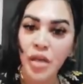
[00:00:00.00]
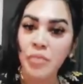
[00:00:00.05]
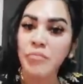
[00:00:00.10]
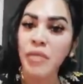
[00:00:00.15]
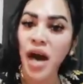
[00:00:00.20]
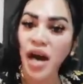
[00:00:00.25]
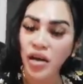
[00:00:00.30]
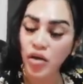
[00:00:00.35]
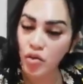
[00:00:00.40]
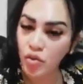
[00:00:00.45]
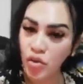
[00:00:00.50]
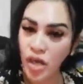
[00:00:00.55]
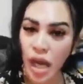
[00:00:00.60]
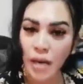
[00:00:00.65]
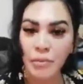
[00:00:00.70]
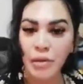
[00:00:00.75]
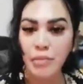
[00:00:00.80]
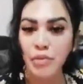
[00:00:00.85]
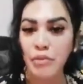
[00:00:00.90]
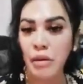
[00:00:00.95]
Baru
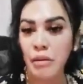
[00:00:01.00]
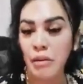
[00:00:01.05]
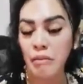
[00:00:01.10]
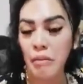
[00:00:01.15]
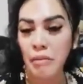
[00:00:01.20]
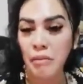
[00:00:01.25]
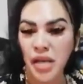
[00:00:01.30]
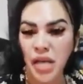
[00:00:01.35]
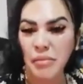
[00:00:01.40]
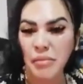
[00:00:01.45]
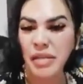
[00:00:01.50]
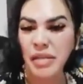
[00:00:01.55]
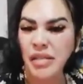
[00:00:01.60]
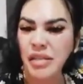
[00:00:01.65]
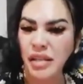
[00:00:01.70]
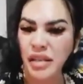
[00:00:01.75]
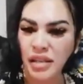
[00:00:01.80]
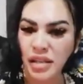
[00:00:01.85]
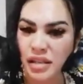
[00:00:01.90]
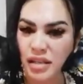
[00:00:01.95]
kami pun mama-mama yang
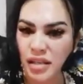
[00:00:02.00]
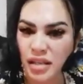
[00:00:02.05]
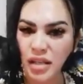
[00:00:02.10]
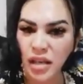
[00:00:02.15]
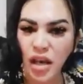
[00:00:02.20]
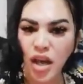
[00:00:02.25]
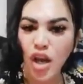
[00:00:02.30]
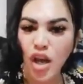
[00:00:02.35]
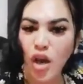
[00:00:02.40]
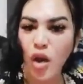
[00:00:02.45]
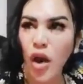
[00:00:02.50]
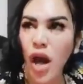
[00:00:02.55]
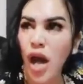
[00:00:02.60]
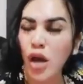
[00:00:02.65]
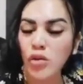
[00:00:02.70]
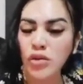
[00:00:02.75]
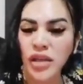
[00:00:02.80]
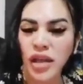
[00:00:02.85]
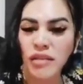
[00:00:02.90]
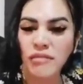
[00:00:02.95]
miskin ini kalau
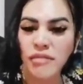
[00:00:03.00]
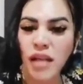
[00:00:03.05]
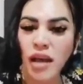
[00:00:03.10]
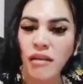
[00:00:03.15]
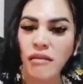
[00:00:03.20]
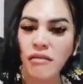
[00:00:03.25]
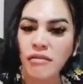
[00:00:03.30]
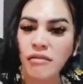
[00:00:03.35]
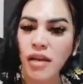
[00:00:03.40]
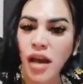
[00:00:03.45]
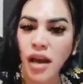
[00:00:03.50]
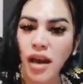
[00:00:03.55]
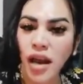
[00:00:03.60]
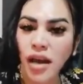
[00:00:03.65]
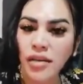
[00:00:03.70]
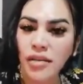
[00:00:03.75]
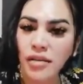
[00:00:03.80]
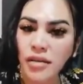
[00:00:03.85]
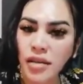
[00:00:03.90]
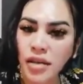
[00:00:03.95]
harus naik tangga
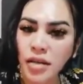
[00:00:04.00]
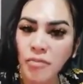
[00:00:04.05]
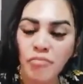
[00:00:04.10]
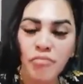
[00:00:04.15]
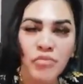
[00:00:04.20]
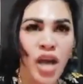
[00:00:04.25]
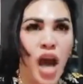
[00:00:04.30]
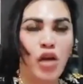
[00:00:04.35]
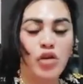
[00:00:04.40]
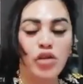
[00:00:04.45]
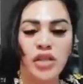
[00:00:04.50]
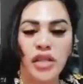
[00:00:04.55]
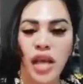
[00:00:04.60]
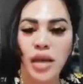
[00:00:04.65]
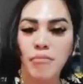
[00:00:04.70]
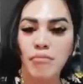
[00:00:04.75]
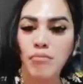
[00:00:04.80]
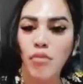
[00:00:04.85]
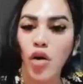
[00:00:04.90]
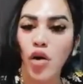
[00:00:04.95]
lagi, harus
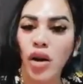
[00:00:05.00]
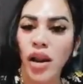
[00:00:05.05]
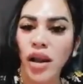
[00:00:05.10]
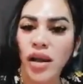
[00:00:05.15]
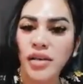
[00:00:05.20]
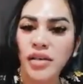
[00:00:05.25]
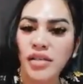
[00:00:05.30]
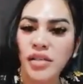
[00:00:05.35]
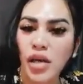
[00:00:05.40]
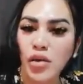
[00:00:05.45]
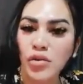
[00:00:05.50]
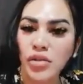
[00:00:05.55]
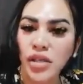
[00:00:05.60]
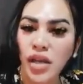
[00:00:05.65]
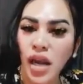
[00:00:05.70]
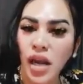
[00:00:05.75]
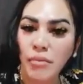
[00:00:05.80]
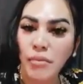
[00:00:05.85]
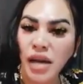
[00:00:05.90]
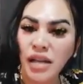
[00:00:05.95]
naik mall lagi jauh
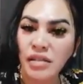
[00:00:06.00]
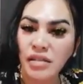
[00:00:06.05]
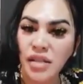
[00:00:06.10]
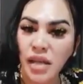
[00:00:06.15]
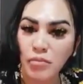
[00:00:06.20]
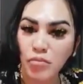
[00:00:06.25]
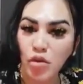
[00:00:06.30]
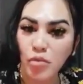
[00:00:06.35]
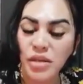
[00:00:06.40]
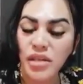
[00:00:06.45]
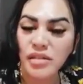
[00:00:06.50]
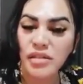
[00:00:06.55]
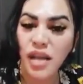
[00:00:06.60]
segala macam mau